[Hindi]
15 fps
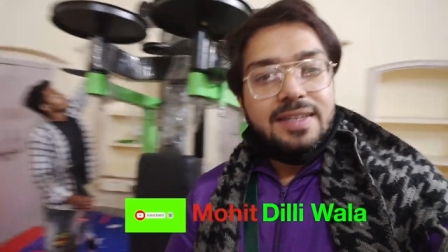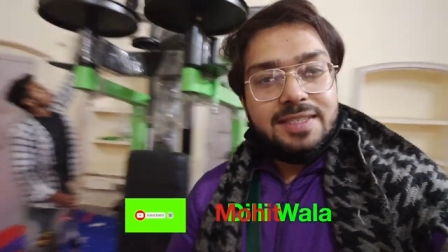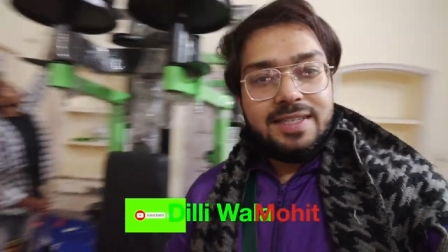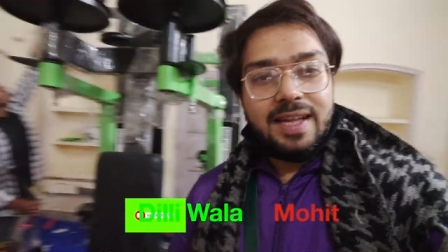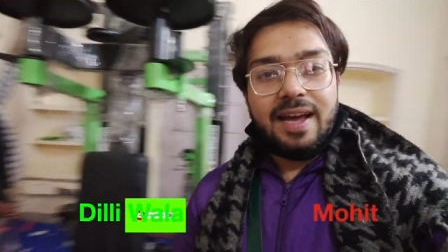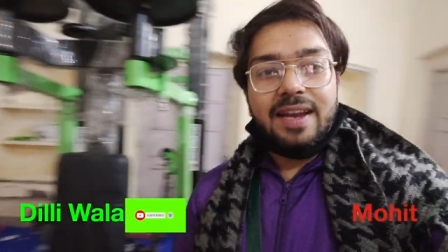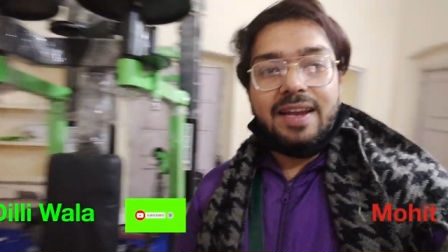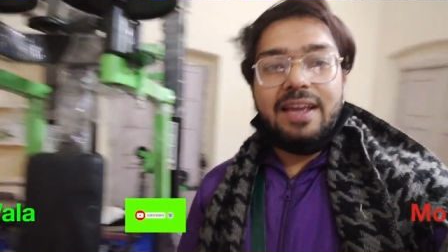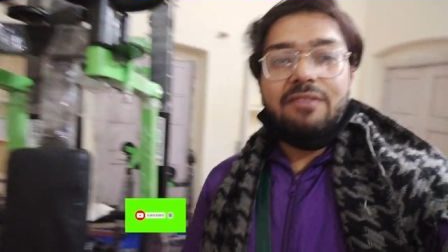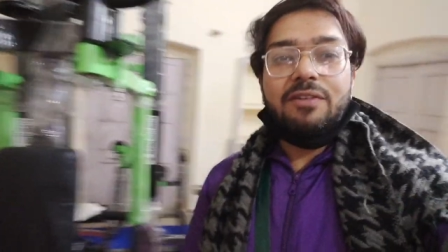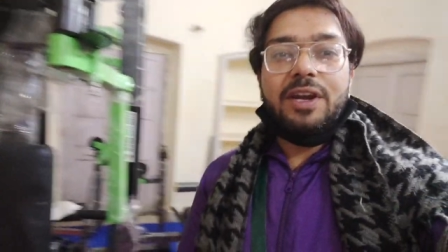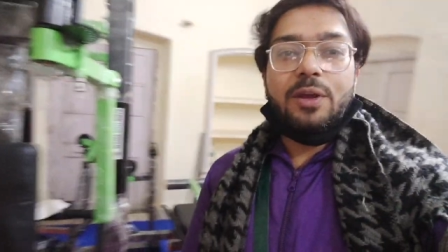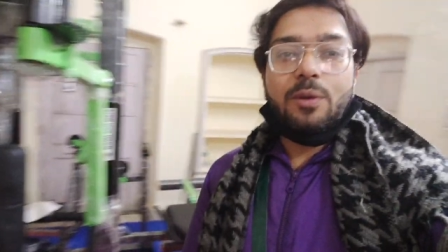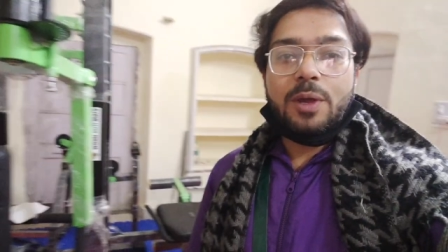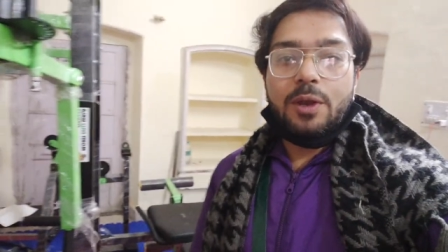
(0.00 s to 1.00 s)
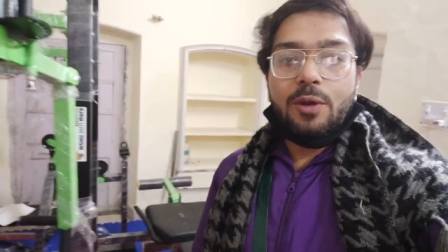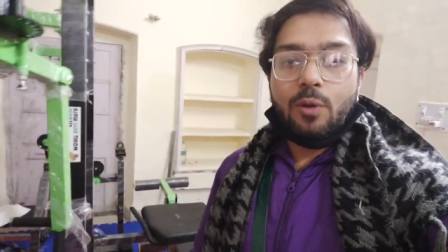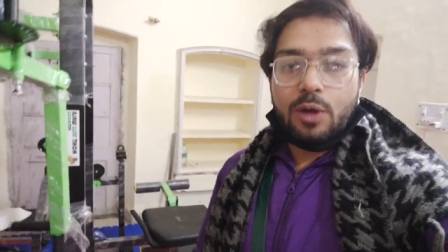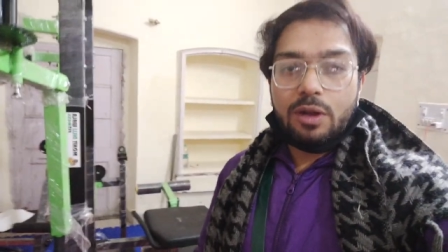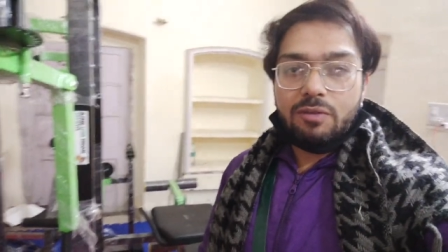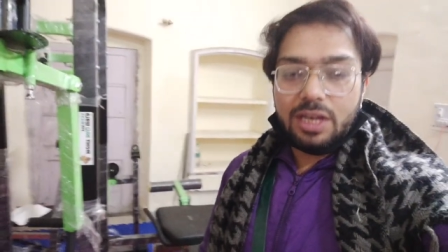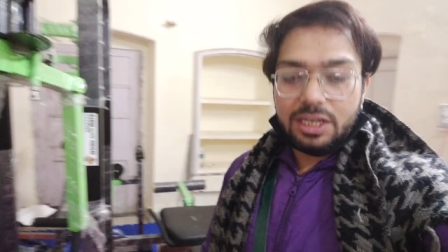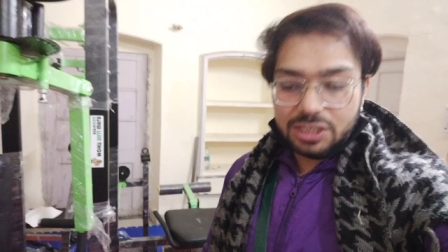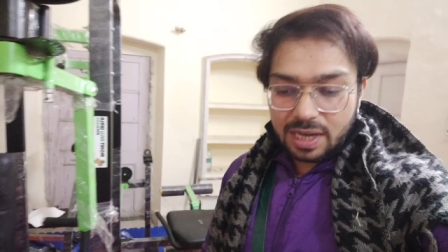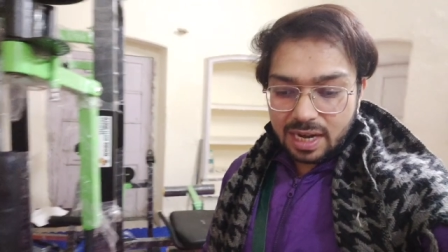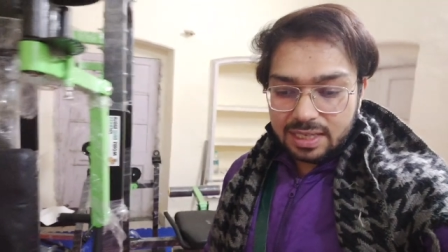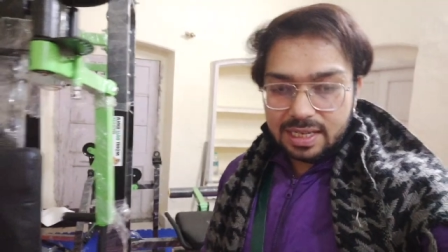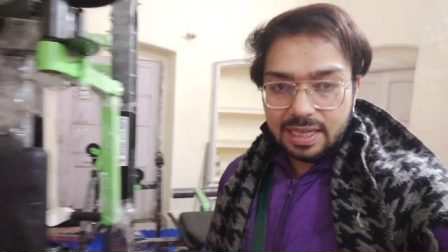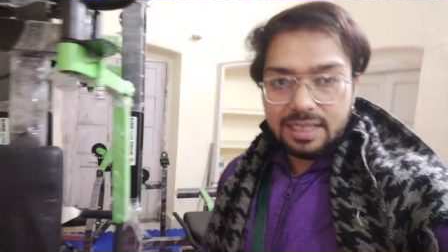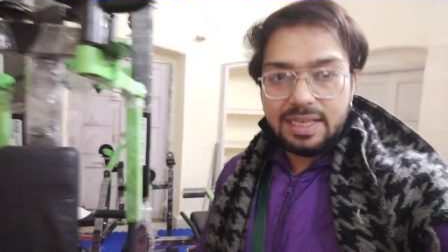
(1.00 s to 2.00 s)
सारी नई वीडियो की नोटिफिकेशन आ
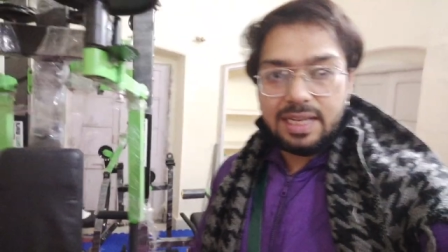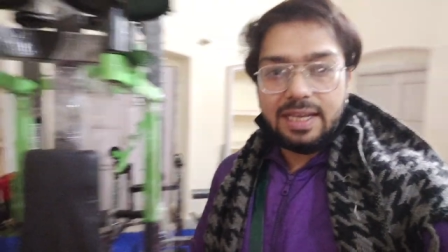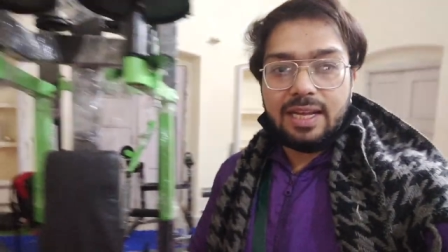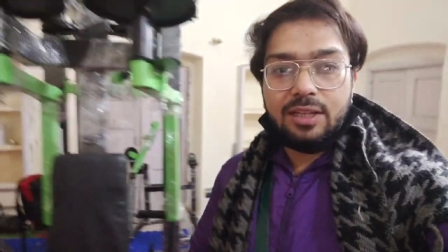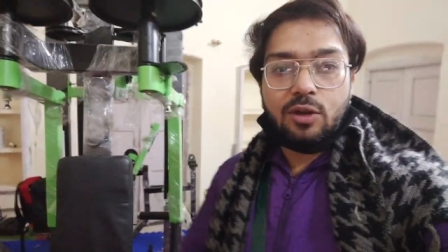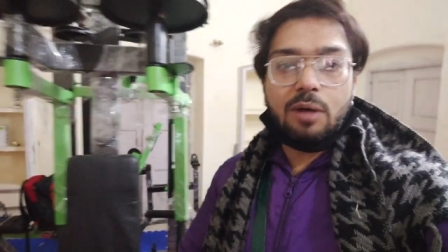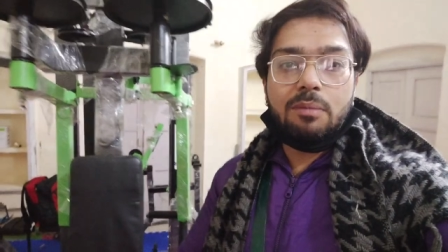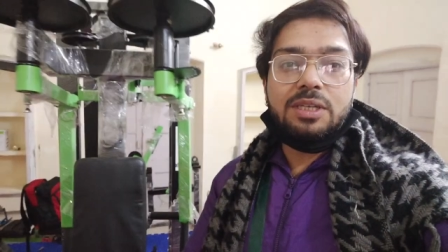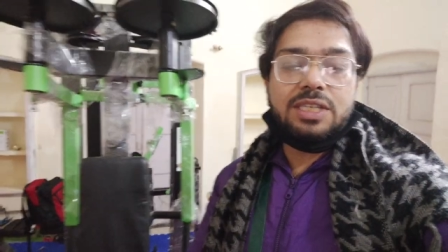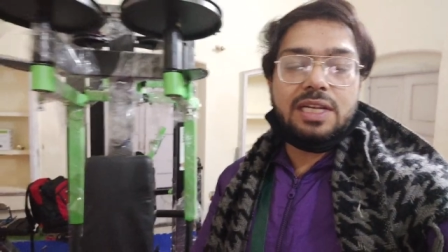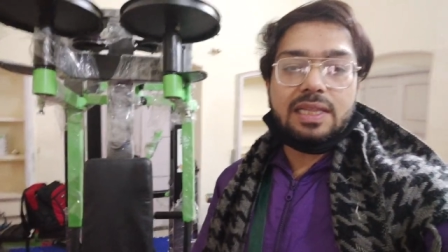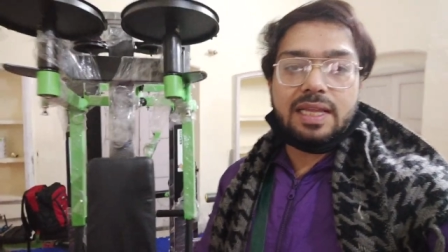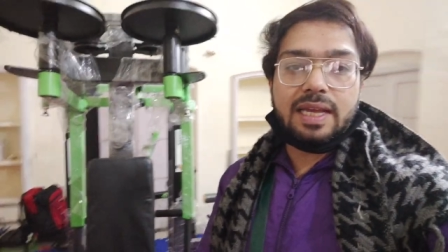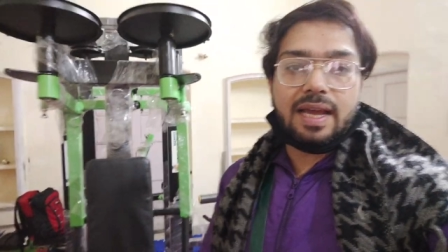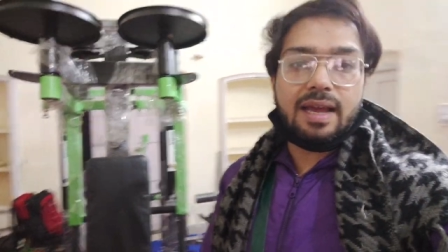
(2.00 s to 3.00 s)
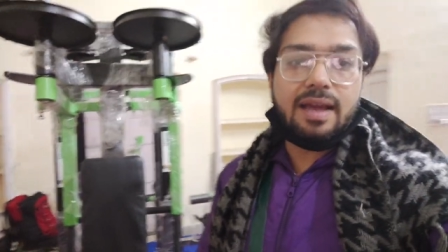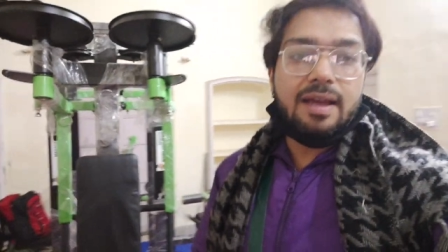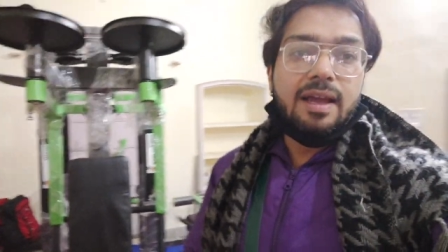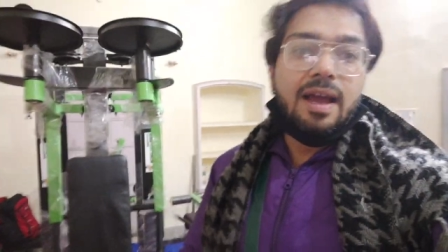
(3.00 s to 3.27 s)
जाए ठीक है तो अभी चलते हैं